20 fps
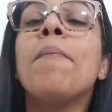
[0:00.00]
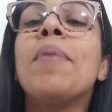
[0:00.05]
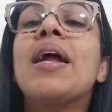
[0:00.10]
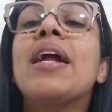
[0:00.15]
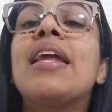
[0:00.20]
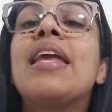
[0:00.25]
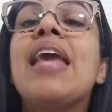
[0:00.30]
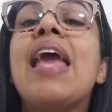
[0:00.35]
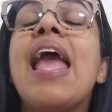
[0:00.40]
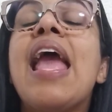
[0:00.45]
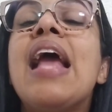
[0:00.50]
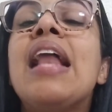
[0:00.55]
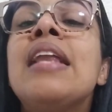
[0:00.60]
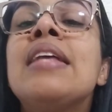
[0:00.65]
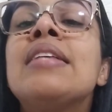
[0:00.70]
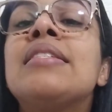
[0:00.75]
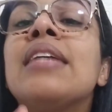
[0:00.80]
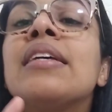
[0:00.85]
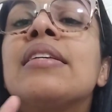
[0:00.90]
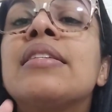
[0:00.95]
para que
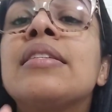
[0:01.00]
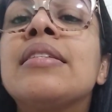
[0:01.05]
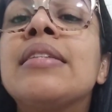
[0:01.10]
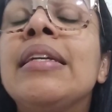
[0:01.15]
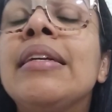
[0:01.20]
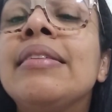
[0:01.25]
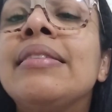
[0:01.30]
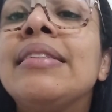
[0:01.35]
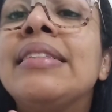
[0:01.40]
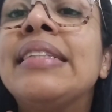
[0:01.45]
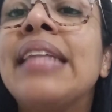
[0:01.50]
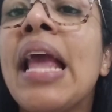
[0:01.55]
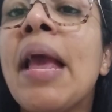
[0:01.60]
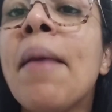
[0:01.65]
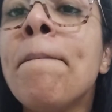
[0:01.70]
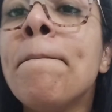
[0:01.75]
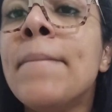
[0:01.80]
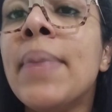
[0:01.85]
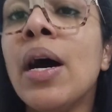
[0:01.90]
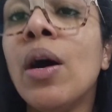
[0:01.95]
eles assim
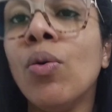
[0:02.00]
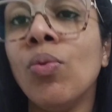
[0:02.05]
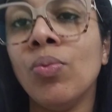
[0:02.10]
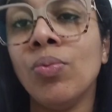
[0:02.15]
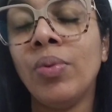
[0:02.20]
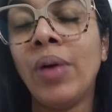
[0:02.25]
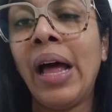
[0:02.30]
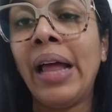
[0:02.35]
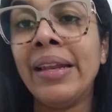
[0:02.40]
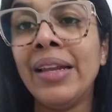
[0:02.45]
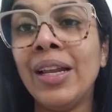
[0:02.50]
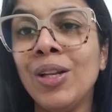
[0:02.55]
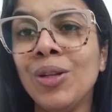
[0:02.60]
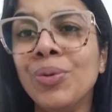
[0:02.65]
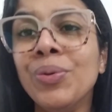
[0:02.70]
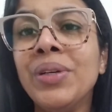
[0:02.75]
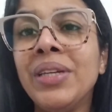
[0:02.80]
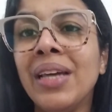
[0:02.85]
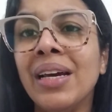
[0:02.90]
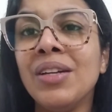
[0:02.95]
temam,
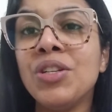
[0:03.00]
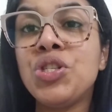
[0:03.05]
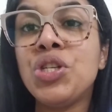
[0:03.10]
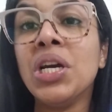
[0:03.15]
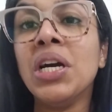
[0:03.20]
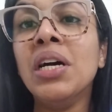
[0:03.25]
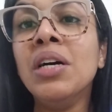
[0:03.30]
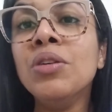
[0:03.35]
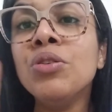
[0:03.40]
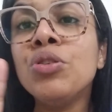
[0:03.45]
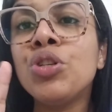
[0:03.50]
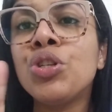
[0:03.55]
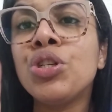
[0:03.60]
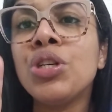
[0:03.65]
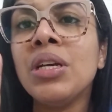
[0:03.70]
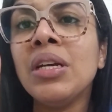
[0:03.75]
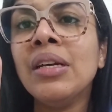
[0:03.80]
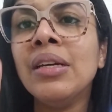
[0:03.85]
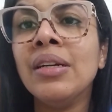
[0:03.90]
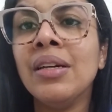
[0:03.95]
aleluia,
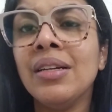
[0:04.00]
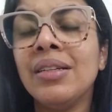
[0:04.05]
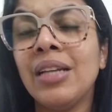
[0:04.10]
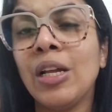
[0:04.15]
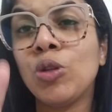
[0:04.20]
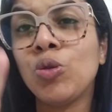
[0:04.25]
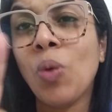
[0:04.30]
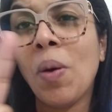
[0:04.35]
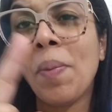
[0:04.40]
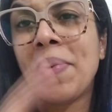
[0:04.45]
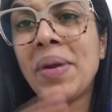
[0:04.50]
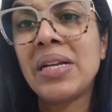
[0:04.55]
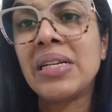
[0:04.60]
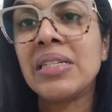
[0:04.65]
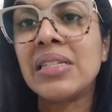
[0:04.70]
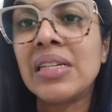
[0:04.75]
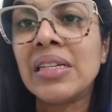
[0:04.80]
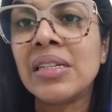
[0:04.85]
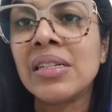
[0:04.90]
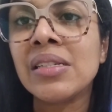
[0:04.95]
diante da tua
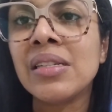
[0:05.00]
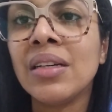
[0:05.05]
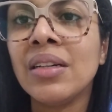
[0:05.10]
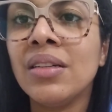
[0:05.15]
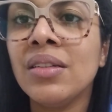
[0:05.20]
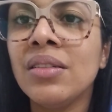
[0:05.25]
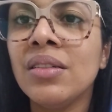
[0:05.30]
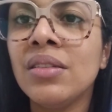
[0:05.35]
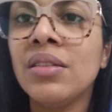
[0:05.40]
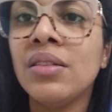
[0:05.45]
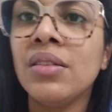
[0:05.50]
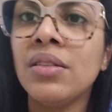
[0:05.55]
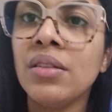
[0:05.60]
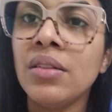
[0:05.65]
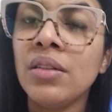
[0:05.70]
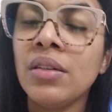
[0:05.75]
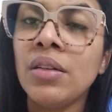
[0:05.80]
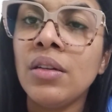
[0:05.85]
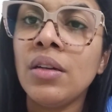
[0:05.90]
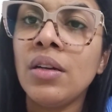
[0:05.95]
presença.
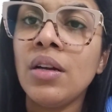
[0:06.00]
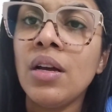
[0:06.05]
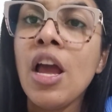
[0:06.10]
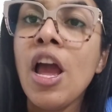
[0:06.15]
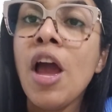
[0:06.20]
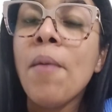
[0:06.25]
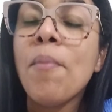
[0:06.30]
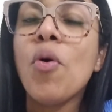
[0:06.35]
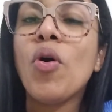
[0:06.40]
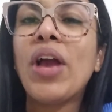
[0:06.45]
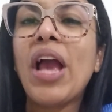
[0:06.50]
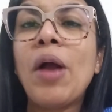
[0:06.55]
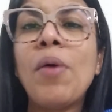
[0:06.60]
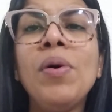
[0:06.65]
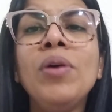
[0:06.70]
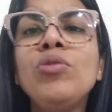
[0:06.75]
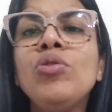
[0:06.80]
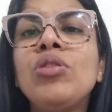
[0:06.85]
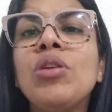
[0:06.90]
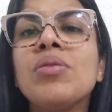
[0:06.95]
Porque
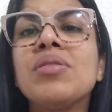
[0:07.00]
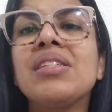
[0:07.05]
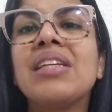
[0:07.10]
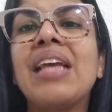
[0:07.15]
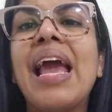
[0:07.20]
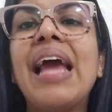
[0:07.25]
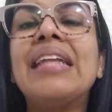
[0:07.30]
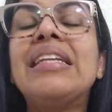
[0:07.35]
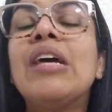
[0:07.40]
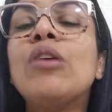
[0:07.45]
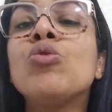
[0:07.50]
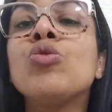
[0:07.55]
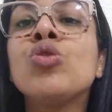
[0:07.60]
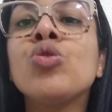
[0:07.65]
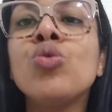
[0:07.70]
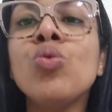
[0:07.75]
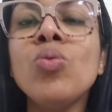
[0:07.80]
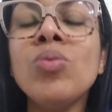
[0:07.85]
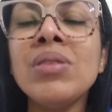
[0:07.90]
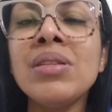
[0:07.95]
quando Deus quer,
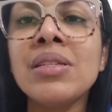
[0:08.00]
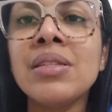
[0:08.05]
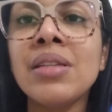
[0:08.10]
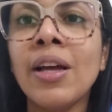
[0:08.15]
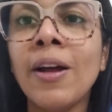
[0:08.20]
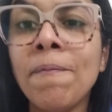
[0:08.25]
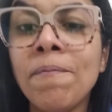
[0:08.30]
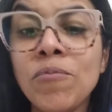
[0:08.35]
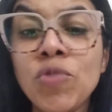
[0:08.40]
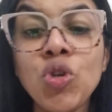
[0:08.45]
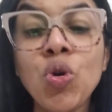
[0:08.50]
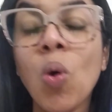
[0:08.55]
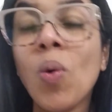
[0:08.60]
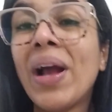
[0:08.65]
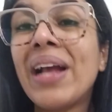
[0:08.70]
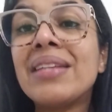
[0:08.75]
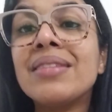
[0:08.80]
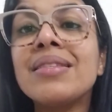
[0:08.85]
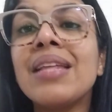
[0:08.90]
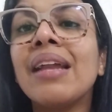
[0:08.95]
Deus usa de
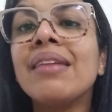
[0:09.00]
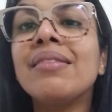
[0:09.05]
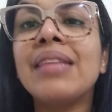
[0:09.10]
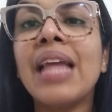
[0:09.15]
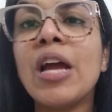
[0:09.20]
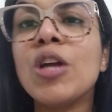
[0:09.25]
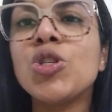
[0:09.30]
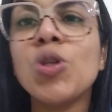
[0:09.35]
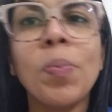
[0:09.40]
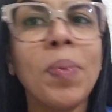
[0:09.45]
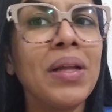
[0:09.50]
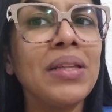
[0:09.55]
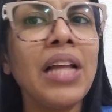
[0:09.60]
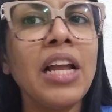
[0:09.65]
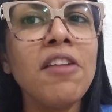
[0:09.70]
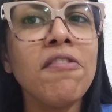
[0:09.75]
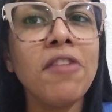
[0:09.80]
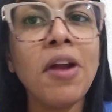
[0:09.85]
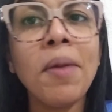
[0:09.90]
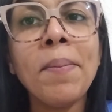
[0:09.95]
qualquer estratégia para
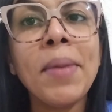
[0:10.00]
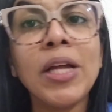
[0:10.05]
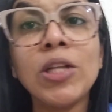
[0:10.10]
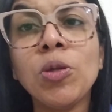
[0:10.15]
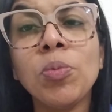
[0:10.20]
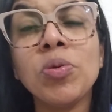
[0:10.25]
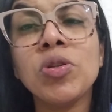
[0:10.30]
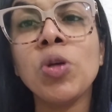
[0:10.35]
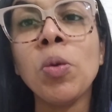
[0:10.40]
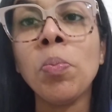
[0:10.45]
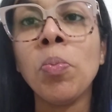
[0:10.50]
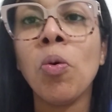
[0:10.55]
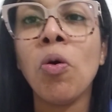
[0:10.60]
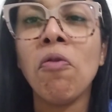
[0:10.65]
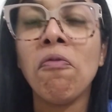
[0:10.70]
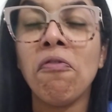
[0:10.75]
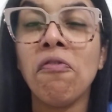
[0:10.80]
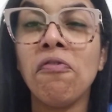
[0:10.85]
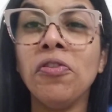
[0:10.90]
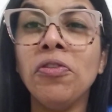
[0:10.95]
dar livramento para o seu
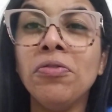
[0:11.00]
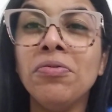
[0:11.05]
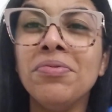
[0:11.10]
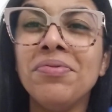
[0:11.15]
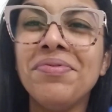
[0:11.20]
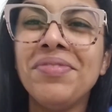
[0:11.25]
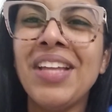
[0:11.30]
povo, viu?